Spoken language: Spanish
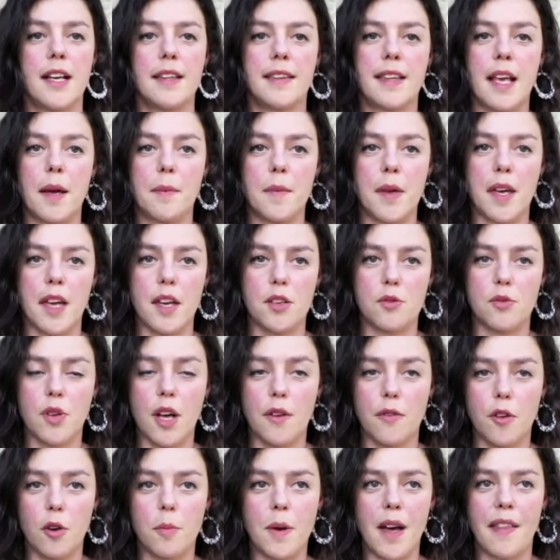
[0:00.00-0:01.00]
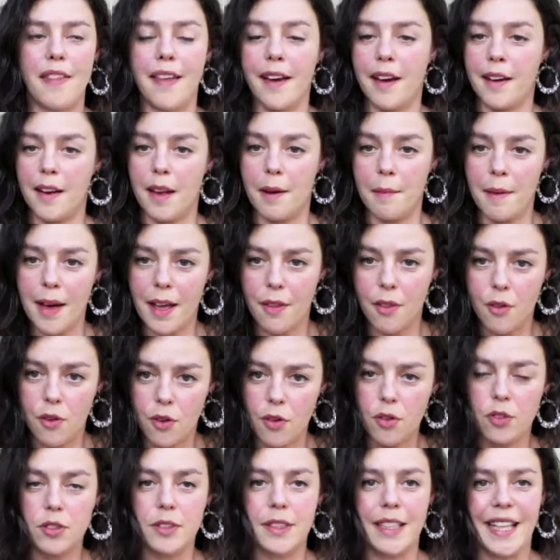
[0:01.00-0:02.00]
También es una forma de
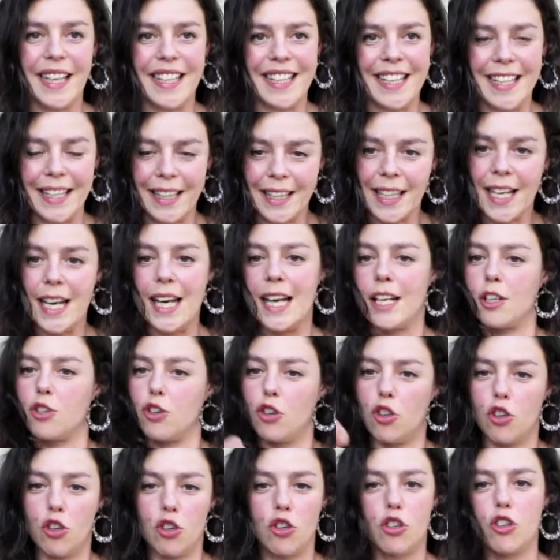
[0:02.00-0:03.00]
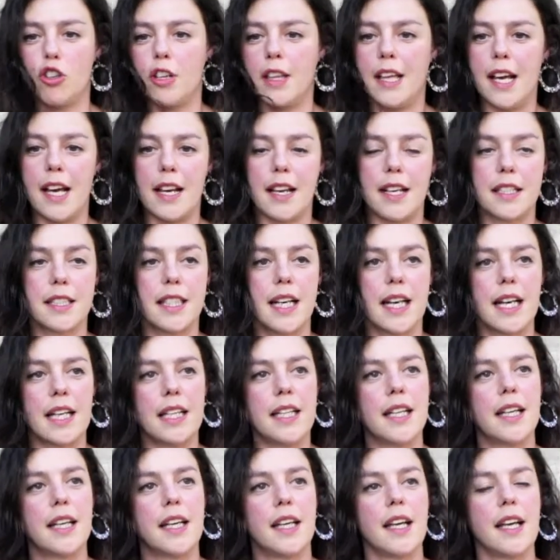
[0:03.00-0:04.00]
grabado, de quitar color, de arrascar